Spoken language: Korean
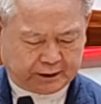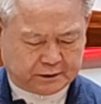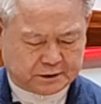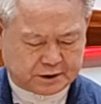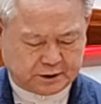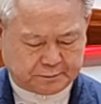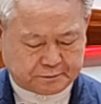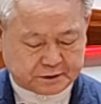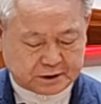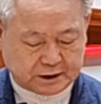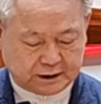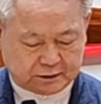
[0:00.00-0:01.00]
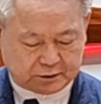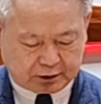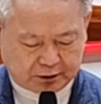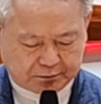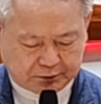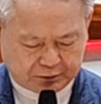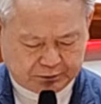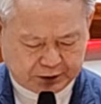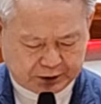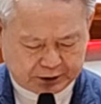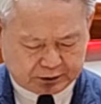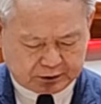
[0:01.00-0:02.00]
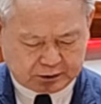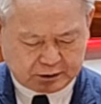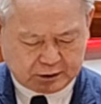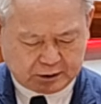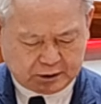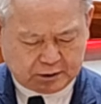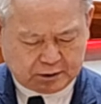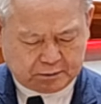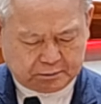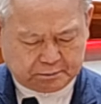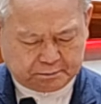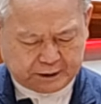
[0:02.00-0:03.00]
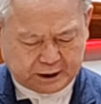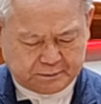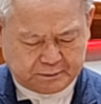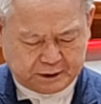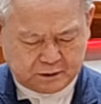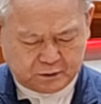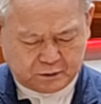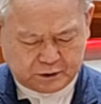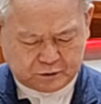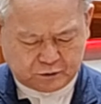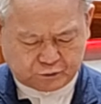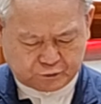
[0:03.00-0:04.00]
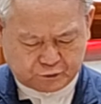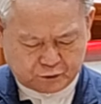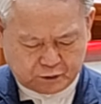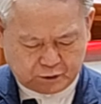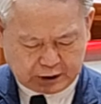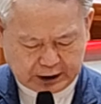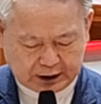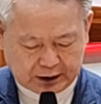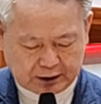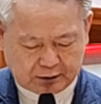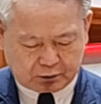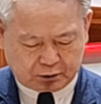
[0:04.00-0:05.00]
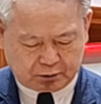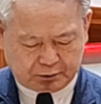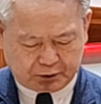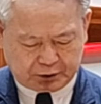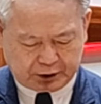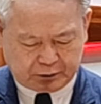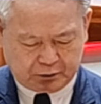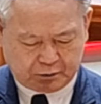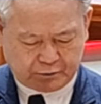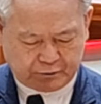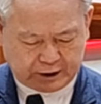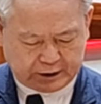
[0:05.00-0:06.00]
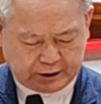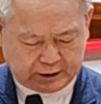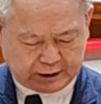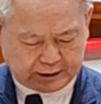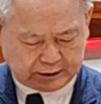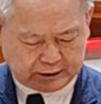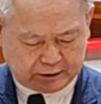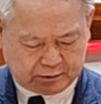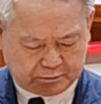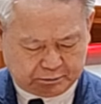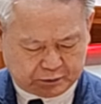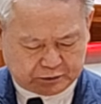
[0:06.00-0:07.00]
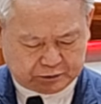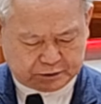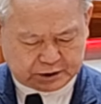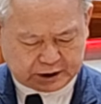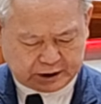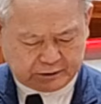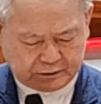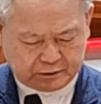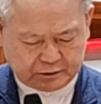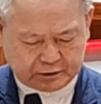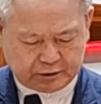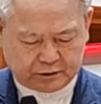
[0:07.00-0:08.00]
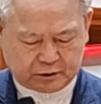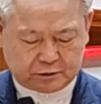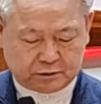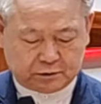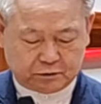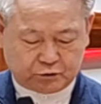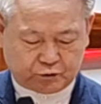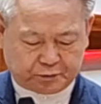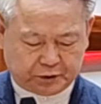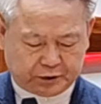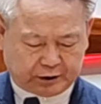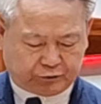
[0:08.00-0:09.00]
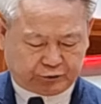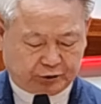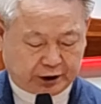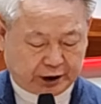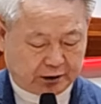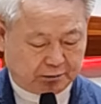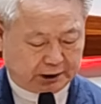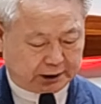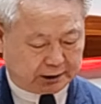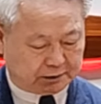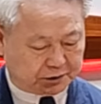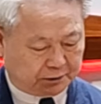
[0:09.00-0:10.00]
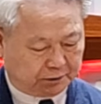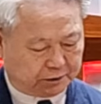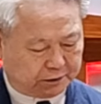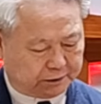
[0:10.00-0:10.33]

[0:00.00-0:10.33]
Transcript: 14절에 보면 바벨론을 둘러 항우를 버리고 활을 당기는 모든 자요. 그 주변의 군대를 말하죠.